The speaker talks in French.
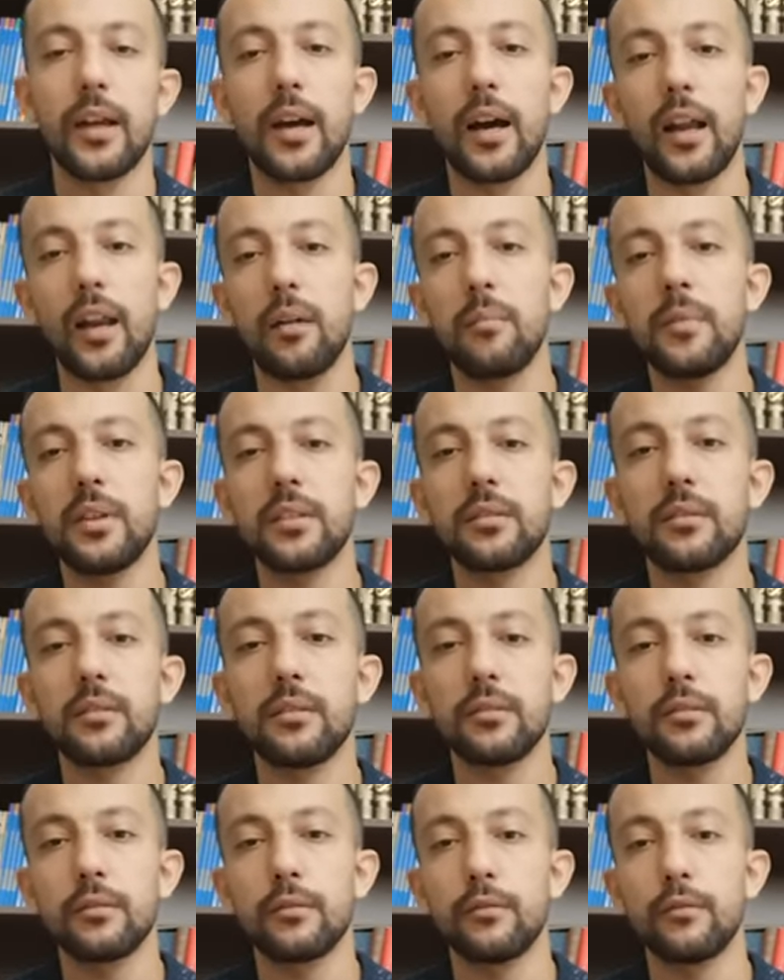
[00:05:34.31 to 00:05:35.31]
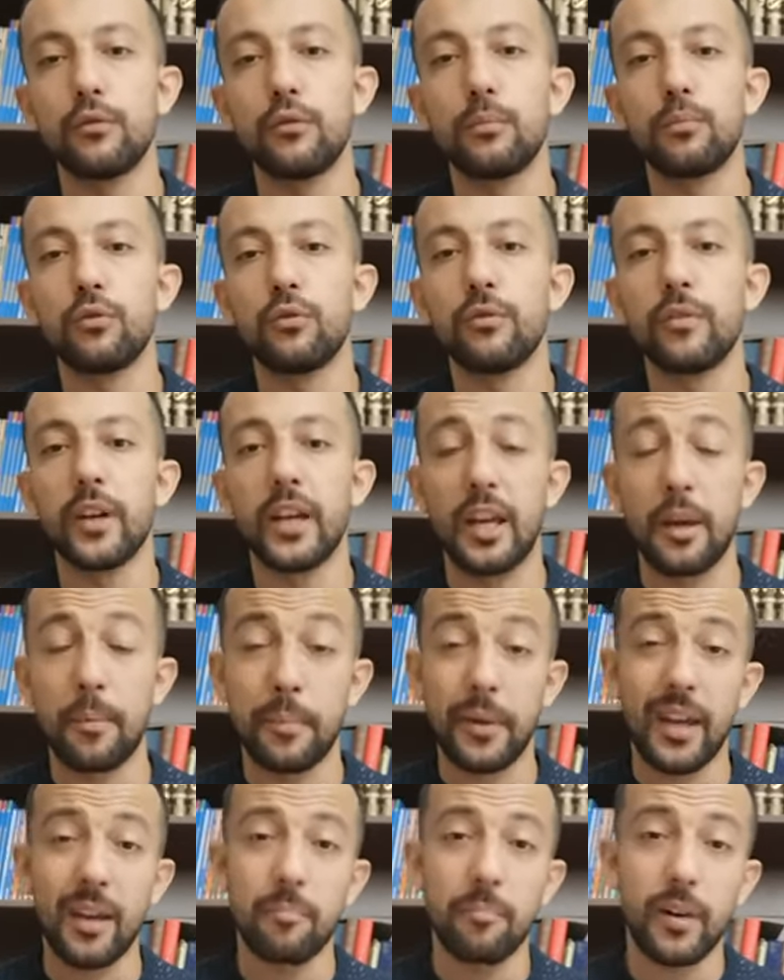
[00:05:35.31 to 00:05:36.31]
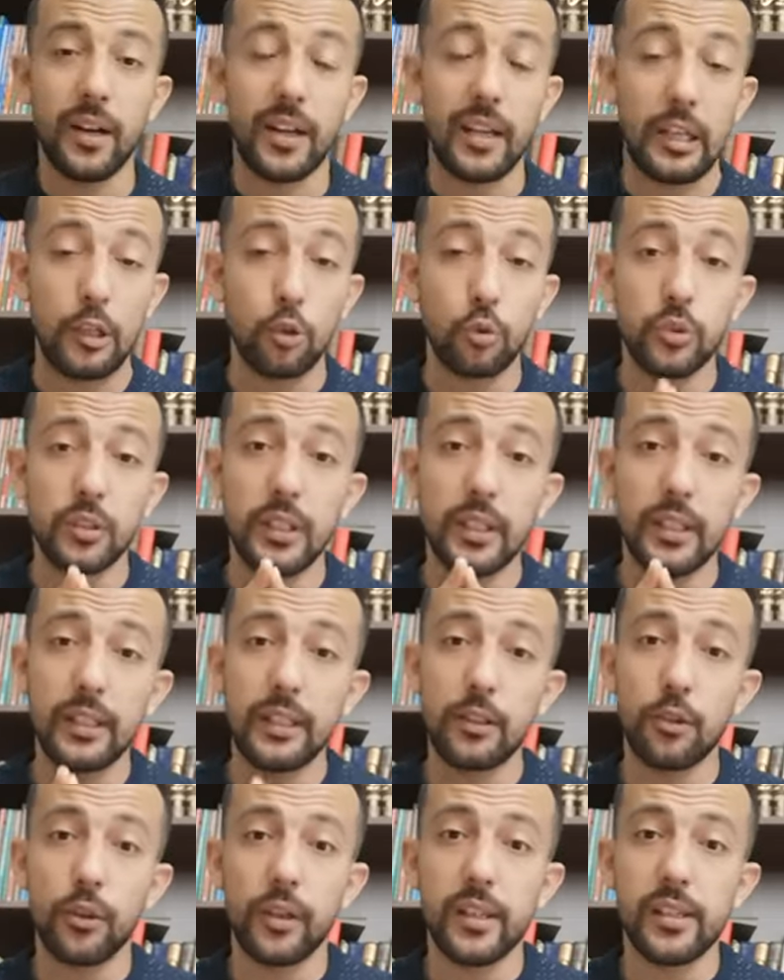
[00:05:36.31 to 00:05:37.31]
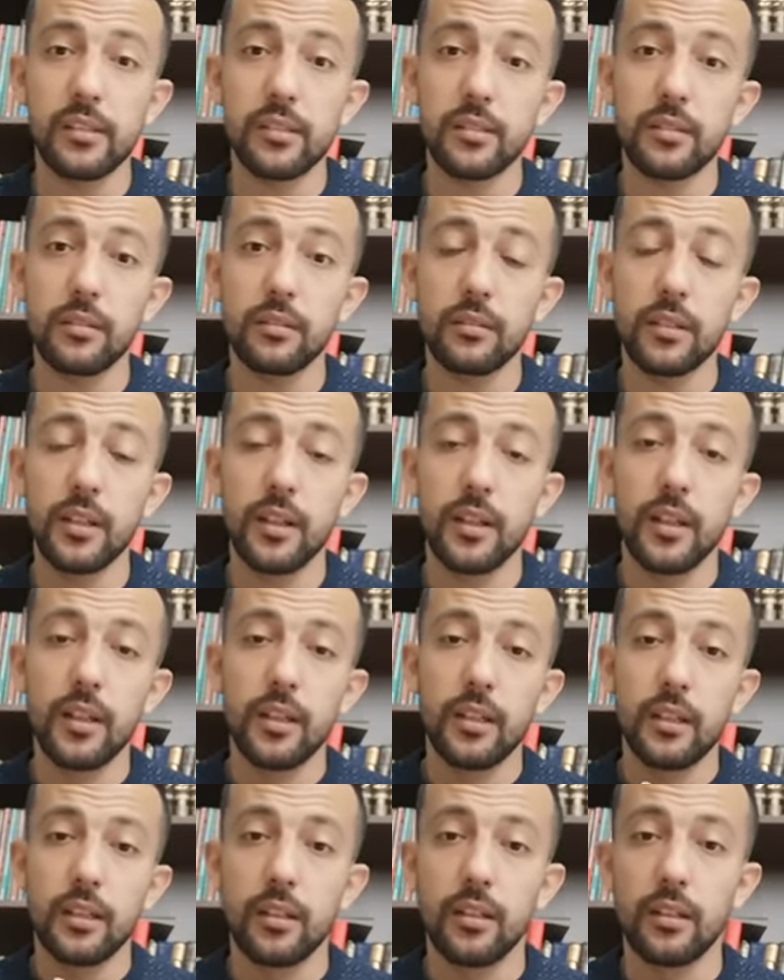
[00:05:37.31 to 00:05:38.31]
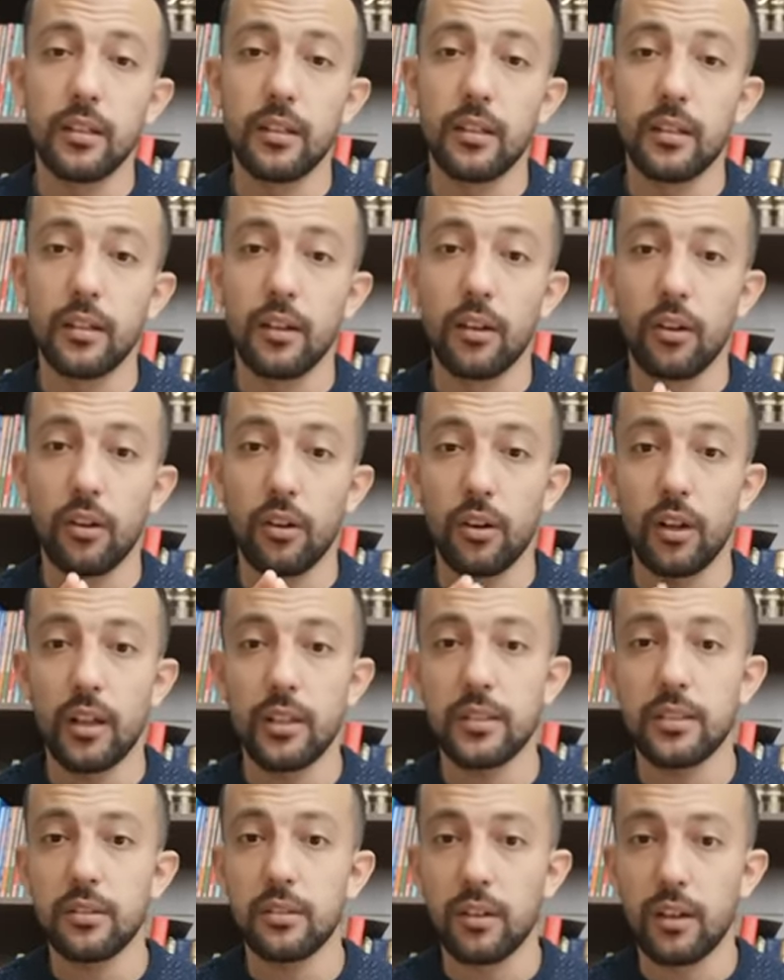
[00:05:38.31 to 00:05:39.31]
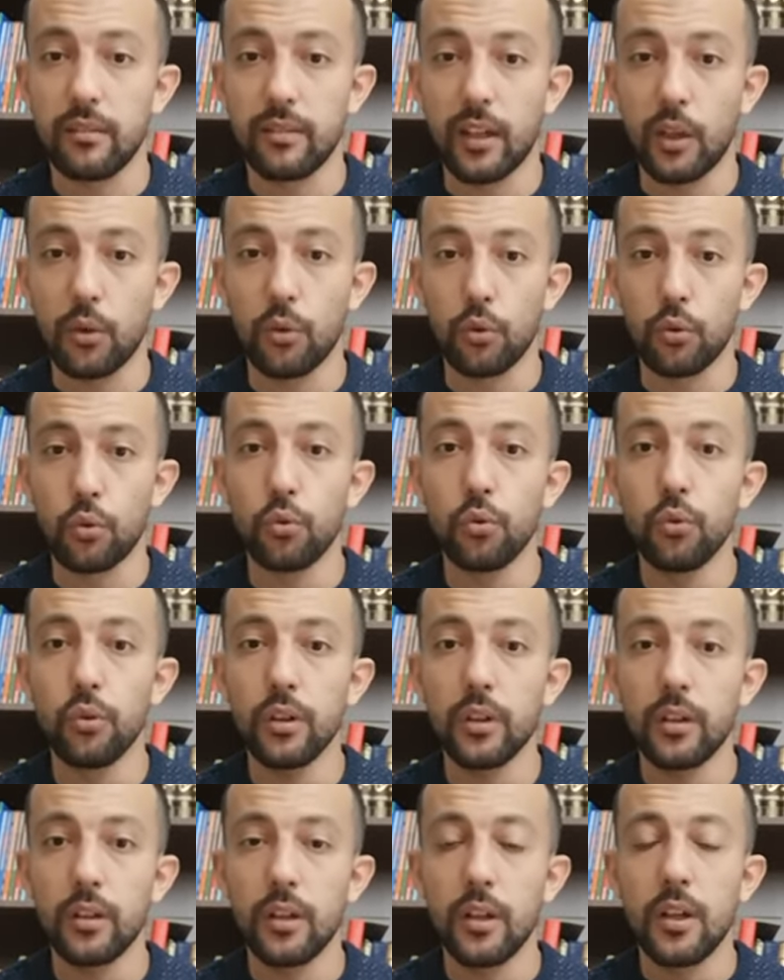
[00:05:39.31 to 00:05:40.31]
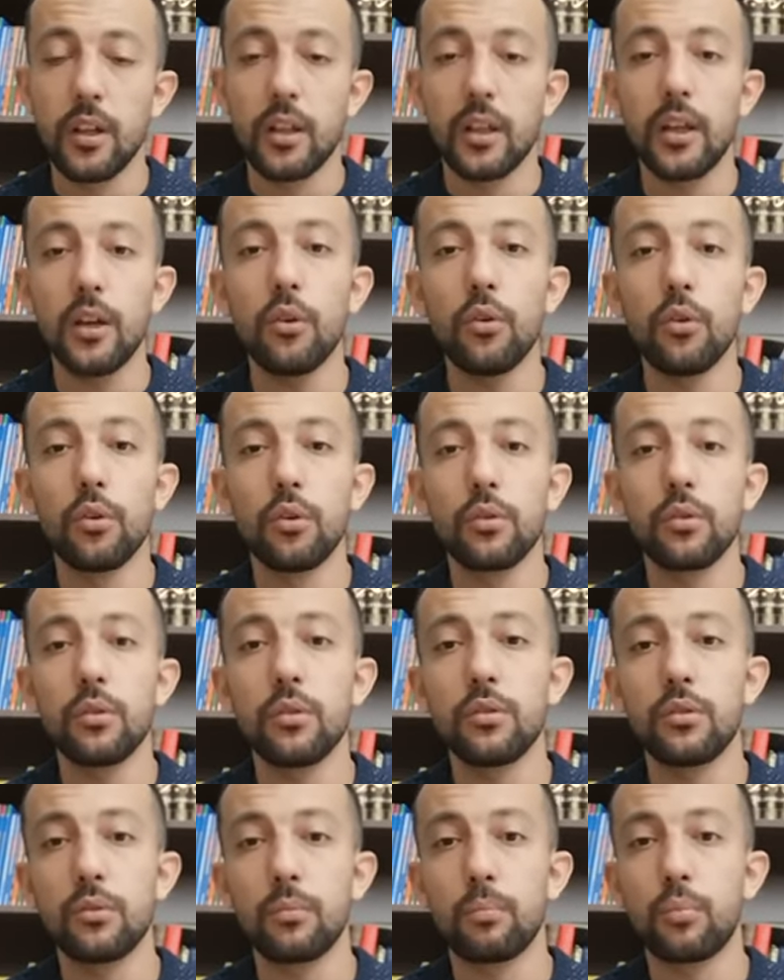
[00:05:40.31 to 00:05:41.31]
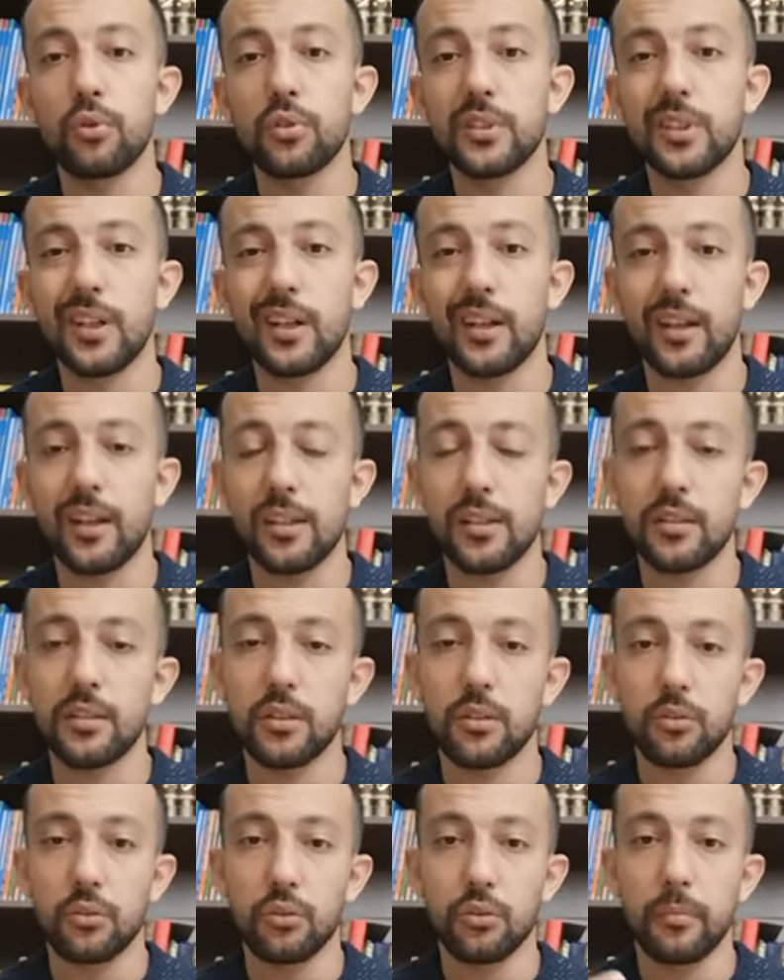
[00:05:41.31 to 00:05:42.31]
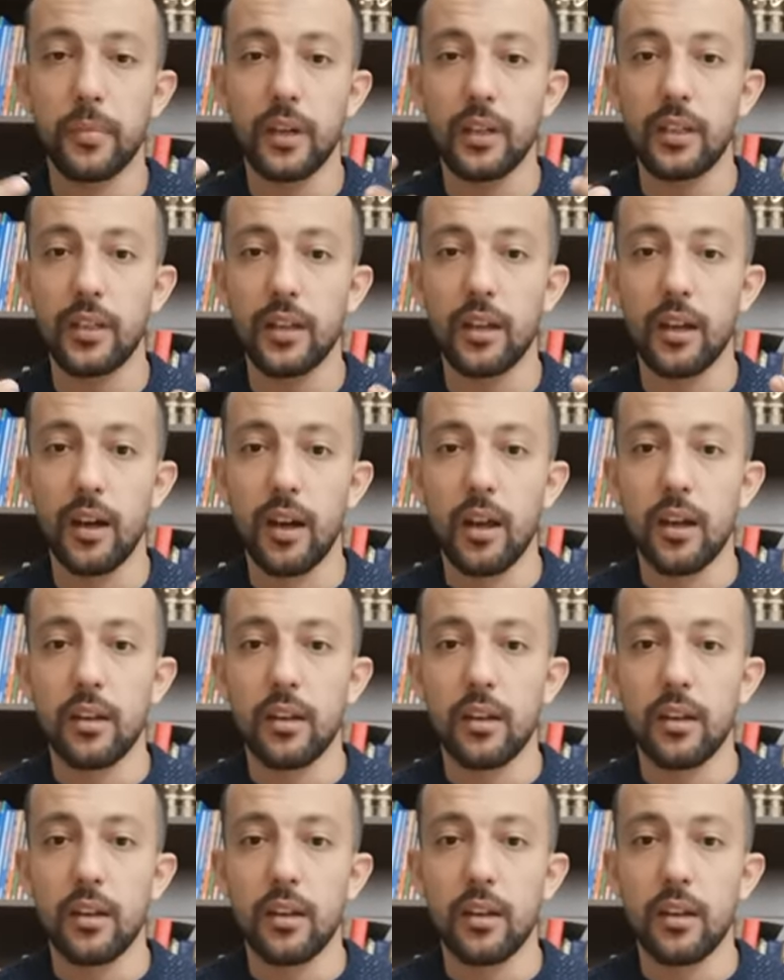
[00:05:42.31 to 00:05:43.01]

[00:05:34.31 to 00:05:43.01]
À la maison, vous pouvez préparer une série de questions euh, en relation avec le cours. Et au lieu de poser la question de manière